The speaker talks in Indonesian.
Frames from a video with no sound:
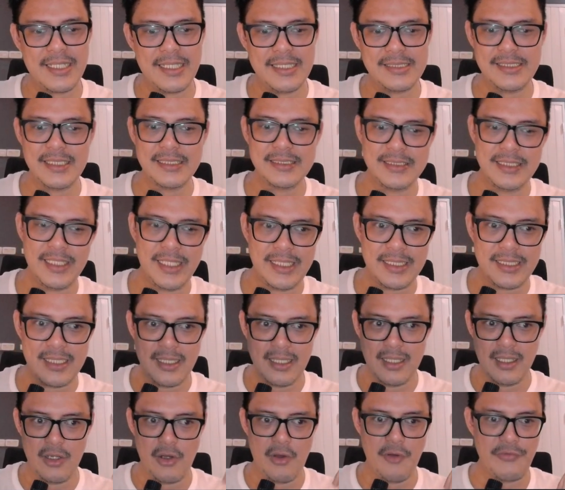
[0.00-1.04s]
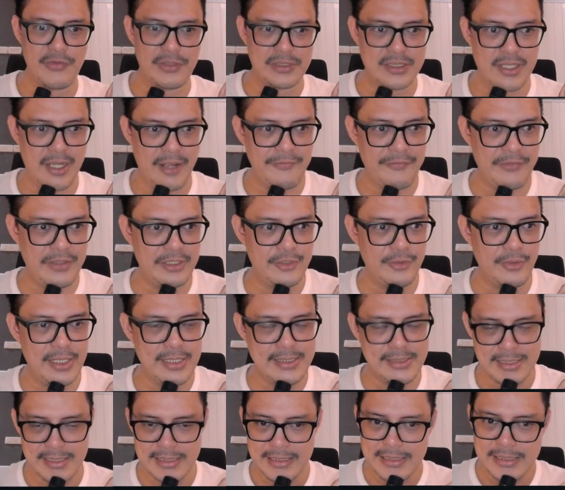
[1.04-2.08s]
guys yang sedikit uh, overdrive gitu
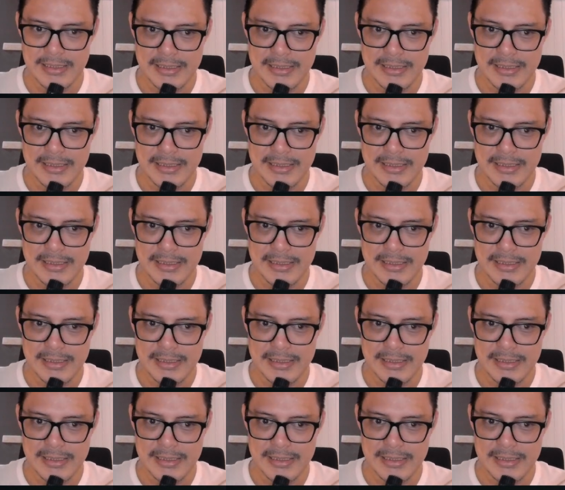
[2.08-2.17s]
guys,